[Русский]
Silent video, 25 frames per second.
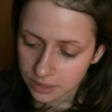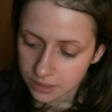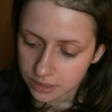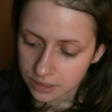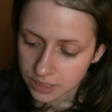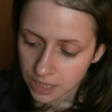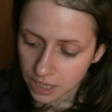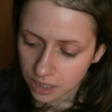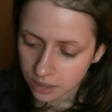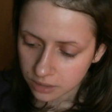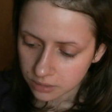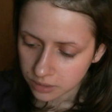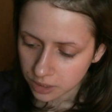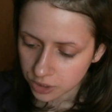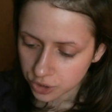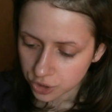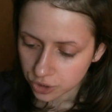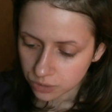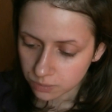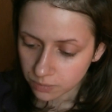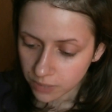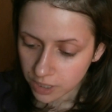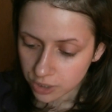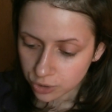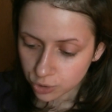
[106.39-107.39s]
Итак,
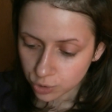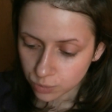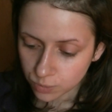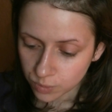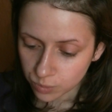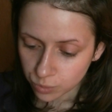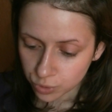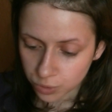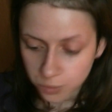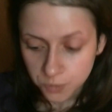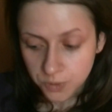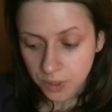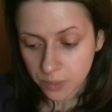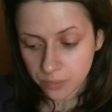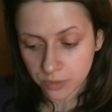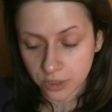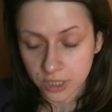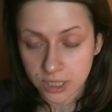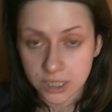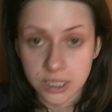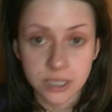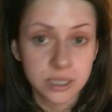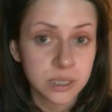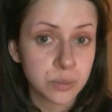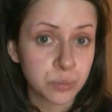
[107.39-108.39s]
значит, маску мы будем с вами
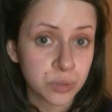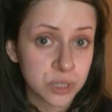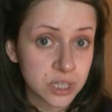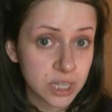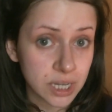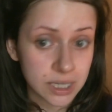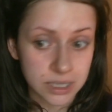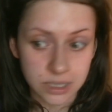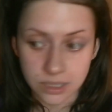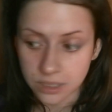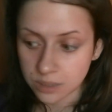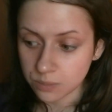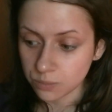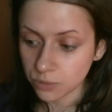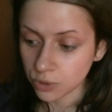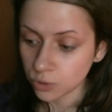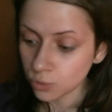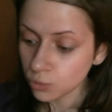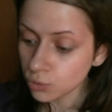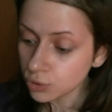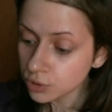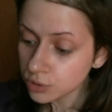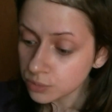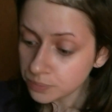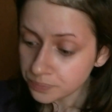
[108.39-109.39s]
наносить на 15
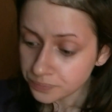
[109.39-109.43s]
минут.